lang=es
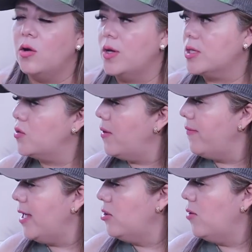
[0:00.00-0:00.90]
los estuve
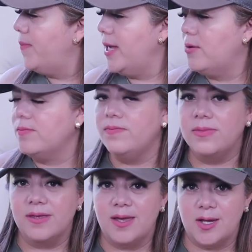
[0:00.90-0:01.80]
viendo, pero
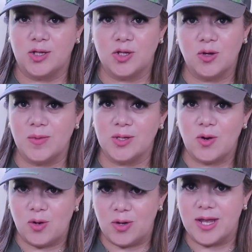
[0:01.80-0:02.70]
esos son mis
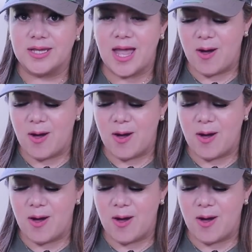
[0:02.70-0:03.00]
colores